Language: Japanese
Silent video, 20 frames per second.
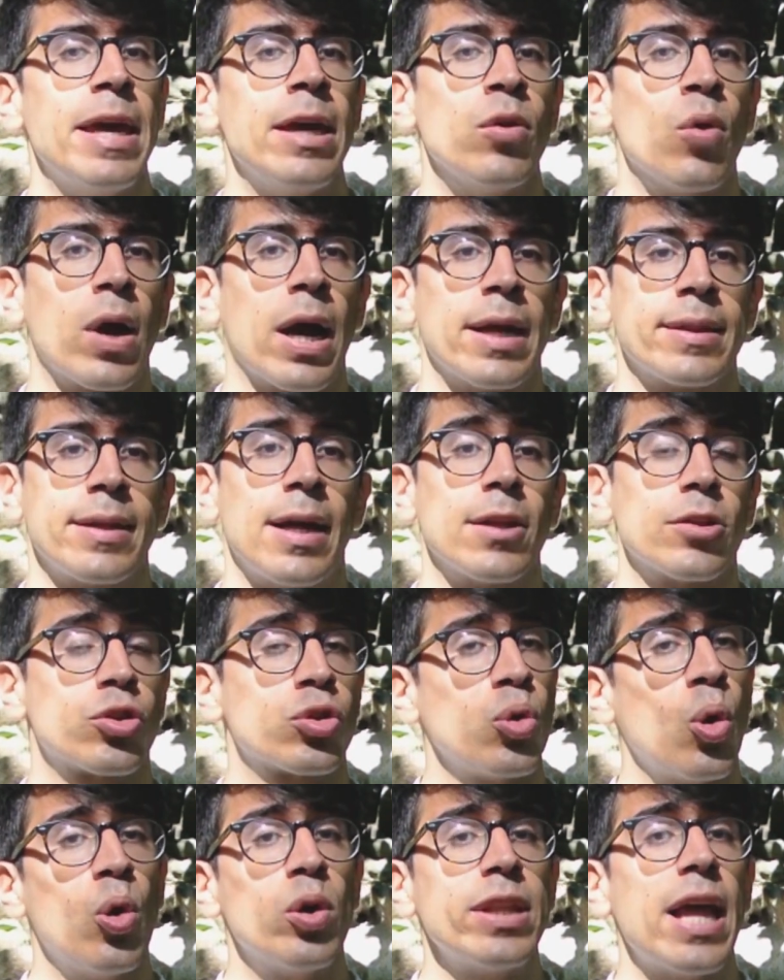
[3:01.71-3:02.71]
米の方
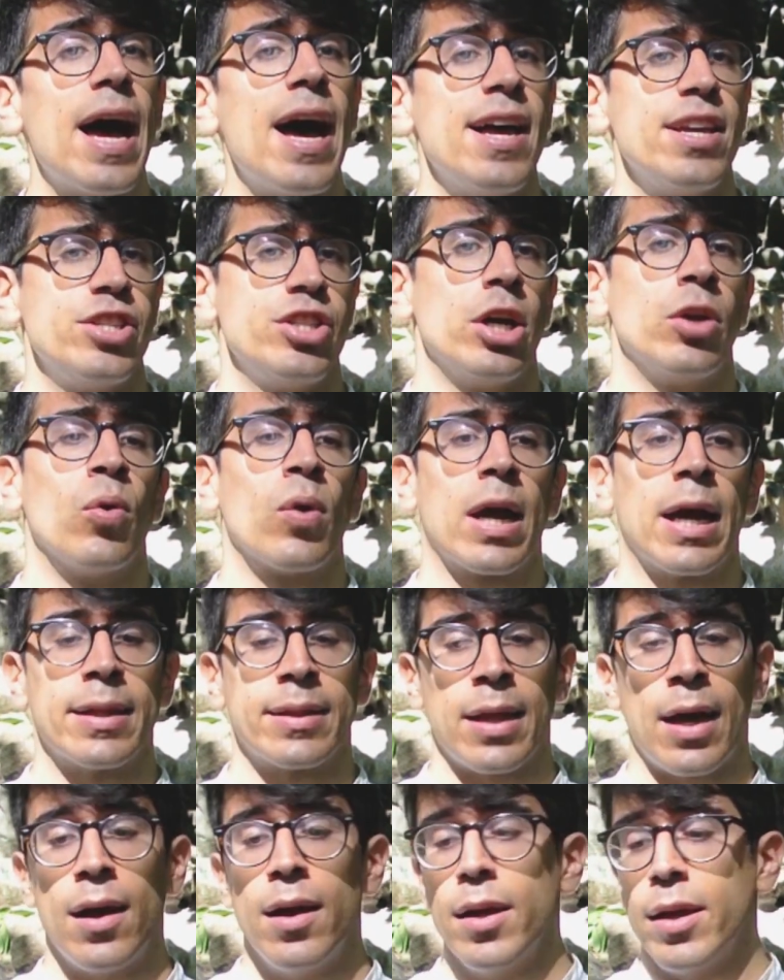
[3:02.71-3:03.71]
東南アジアの
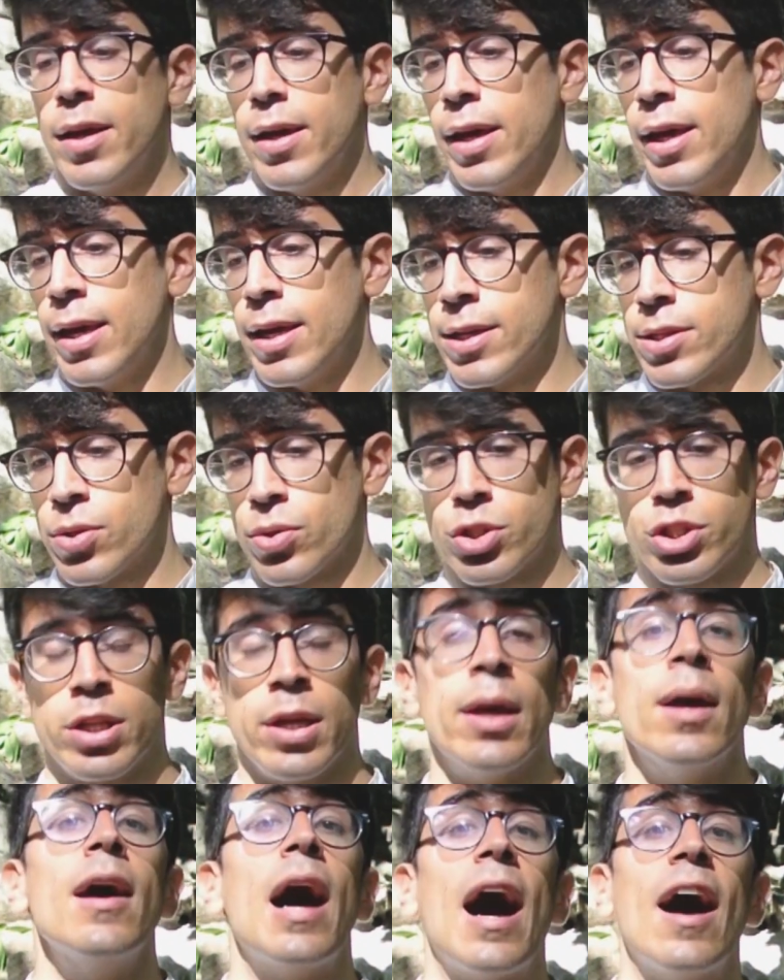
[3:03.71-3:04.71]
方えー、そし
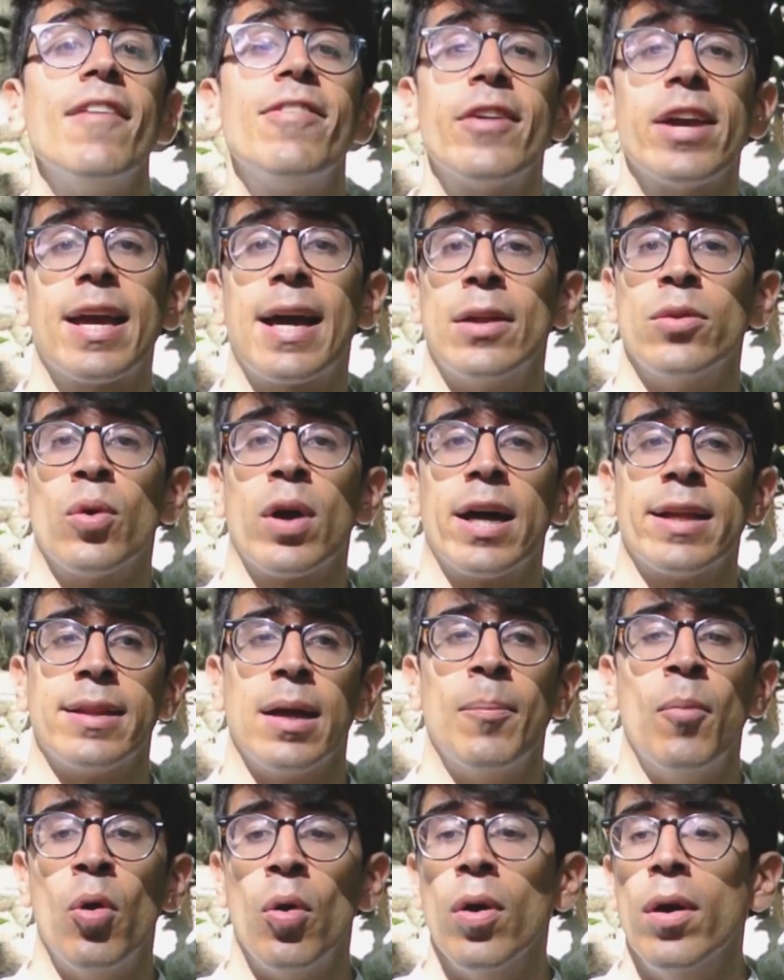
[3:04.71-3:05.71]
てアフリカの
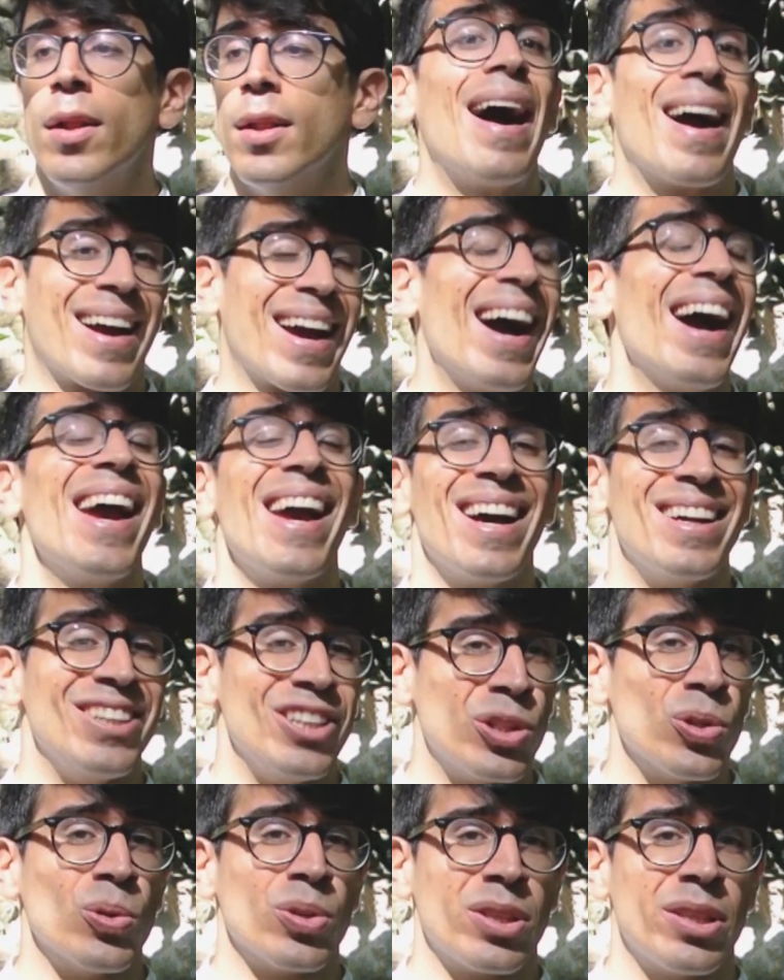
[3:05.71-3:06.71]
方もアエア
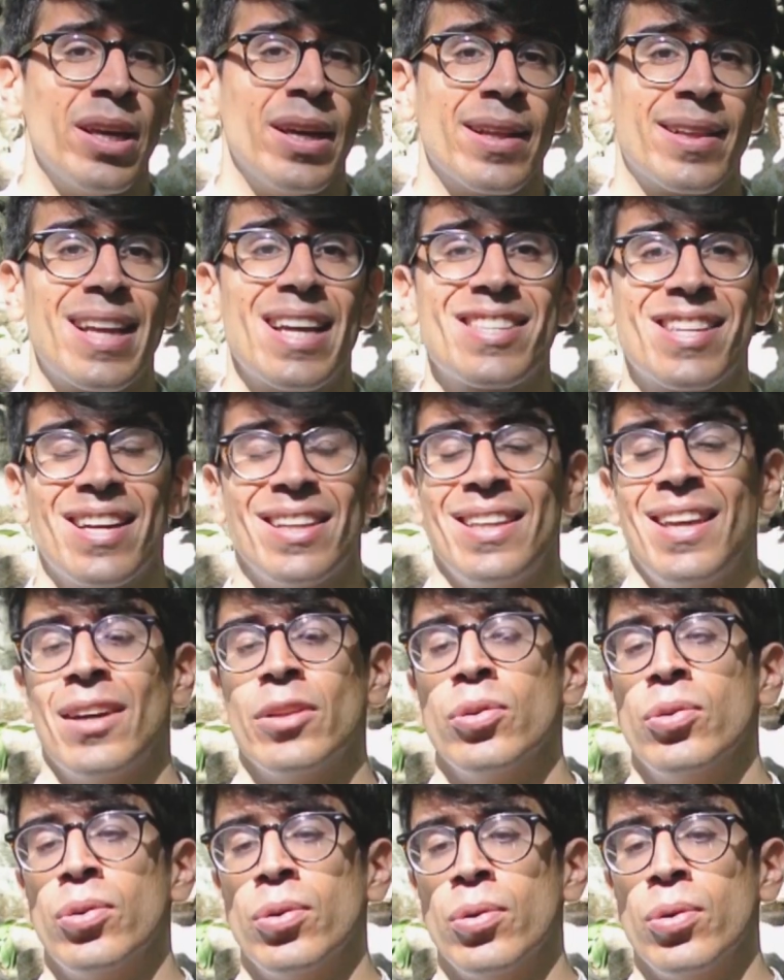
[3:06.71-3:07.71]
にとって確かにあ
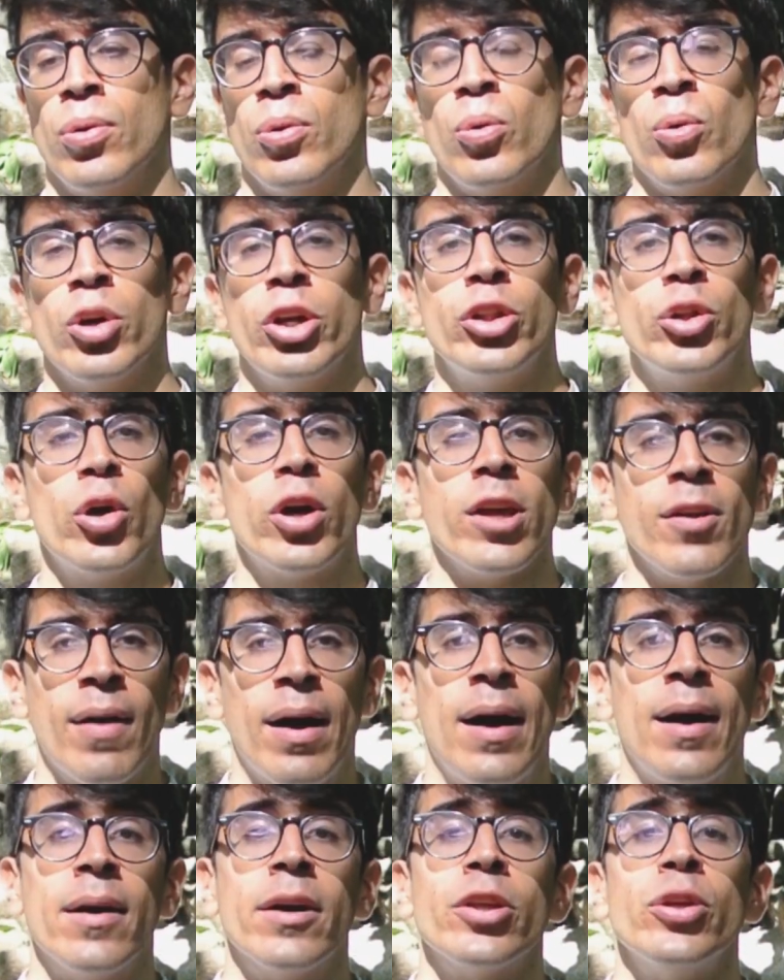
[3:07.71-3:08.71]
のお祈り
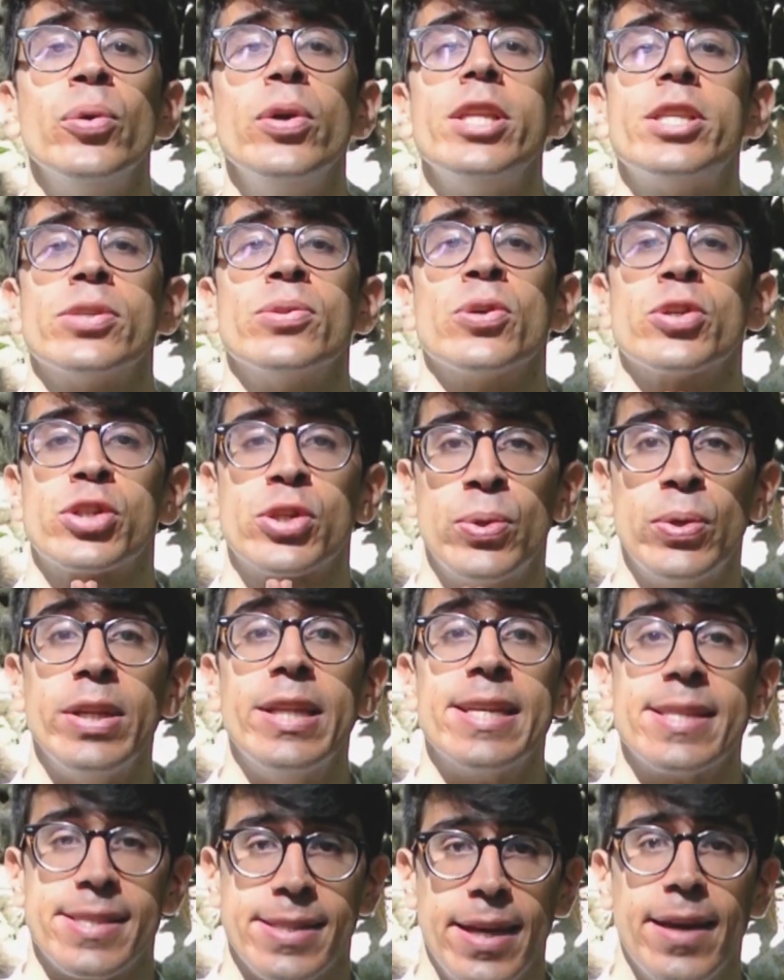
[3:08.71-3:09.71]
は唯一の救い
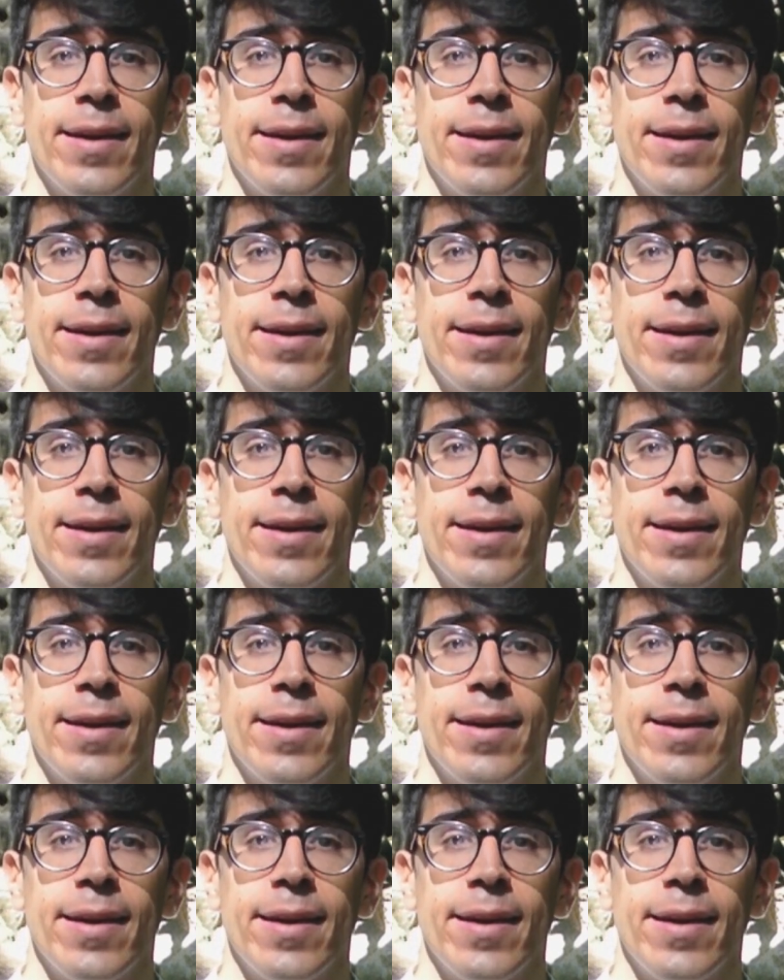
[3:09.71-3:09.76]
です